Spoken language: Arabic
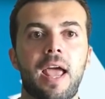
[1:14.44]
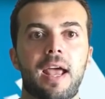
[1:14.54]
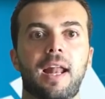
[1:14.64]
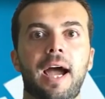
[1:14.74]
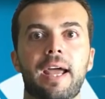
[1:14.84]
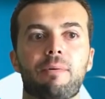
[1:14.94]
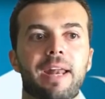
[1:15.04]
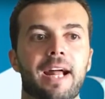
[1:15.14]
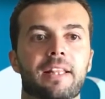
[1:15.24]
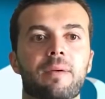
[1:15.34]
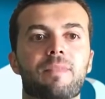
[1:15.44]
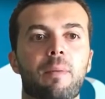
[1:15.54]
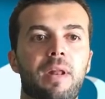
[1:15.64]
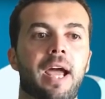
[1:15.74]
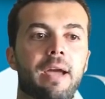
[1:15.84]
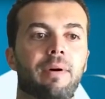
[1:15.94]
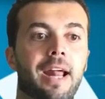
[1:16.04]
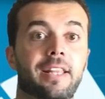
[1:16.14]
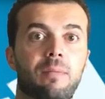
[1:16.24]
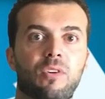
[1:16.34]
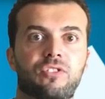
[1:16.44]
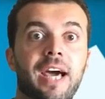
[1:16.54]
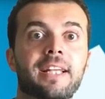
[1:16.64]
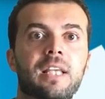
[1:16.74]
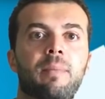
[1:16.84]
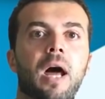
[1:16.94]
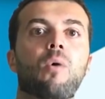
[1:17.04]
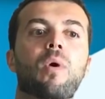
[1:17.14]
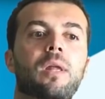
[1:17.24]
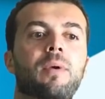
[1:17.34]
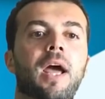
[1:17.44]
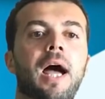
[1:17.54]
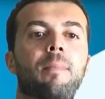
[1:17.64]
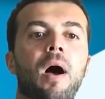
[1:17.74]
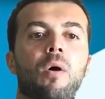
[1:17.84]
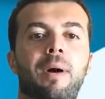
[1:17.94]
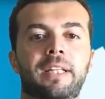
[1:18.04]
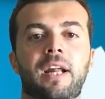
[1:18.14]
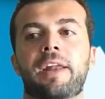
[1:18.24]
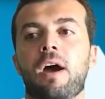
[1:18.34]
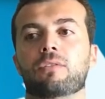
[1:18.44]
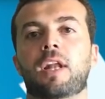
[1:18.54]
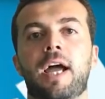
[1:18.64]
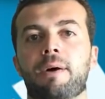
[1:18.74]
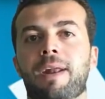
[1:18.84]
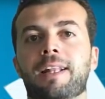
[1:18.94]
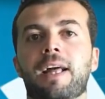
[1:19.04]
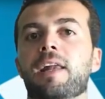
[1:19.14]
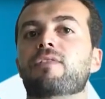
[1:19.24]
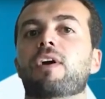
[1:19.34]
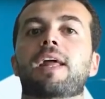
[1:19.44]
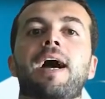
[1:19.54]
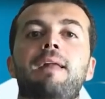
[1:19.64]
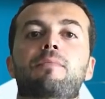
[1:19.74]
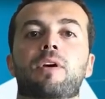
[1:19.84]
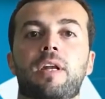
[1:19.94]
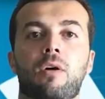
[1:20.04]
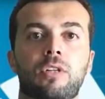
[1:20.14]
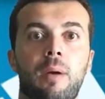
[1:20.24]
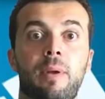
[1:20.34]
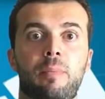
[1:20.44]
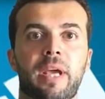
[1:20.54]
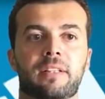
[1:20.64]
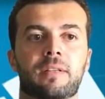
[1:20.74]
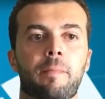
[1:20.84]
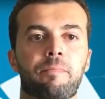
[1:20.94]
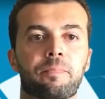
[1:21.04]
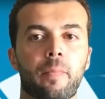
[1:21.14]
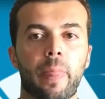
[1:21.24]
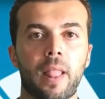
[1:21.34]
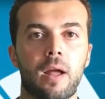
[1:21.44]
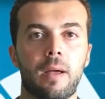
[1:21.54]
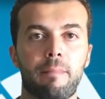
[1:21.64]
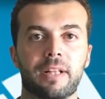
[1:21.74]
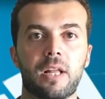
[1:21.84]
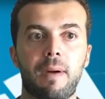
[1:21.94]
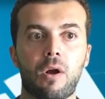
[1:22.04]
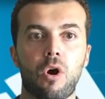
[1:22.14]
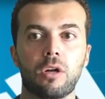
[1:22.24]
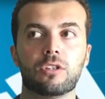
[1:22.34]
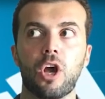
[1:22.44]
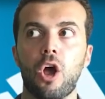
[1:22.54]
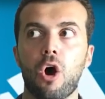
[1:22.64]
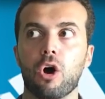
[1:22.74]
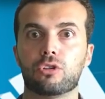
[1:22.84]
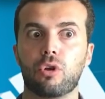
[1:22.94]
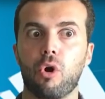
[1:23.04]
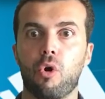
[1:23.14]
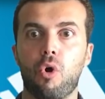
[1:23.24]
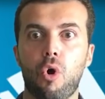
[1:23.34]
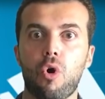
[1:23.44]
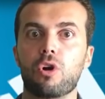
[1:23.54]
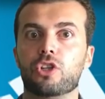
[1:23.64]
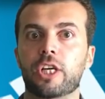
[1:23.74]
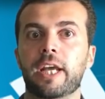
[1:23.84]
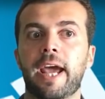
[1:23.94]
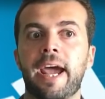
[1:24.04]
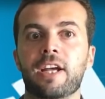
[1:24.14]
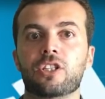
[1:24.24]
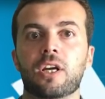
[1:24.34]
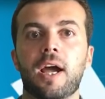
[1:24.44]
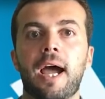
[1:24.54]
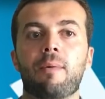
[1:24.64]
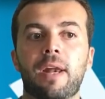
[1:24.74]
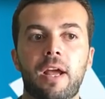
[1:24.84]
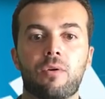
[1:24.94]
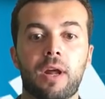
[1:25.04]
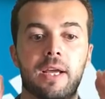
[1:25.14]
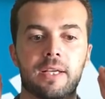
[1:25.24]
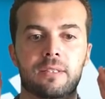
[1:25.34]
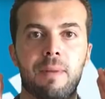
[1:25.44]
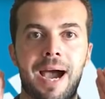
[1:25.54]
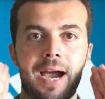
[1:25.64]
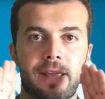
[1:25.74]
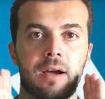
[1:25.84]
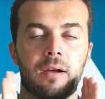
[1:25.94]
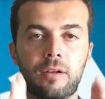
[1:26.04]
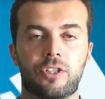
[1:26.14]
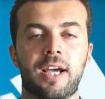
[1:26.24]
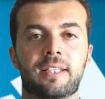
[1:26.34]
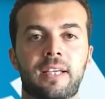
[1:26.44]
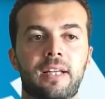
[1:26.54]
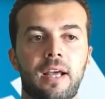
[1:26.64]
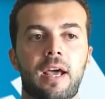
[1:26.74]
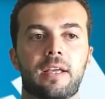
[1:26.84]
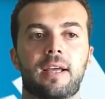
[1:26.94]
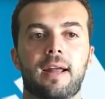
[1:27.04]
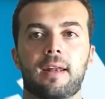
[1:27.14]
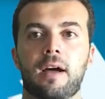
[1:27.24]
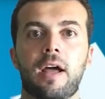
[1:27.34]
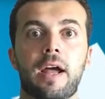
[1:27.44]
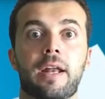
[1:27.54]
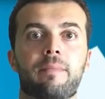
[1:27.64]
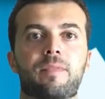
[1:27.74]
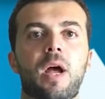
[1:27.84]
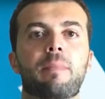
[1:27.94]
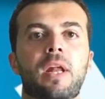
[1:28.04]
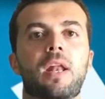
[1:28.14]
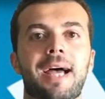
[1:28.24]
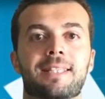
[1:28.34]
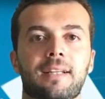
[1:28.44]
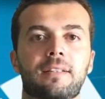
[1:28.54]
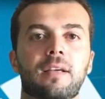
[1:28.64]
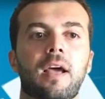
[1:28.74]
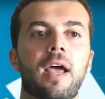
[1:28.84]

الحيوانات نبدا بالحيوانات المفترسه بالاول اللي بالغابه وبعدين رح ناخذ الحيوانات الاليفه اللي غالبا ممكن ناخذها بالبيت مثل ما قلت اترك كل شيء ايش حواليك وركز معايا جاهزين يلا نبدا من الاسد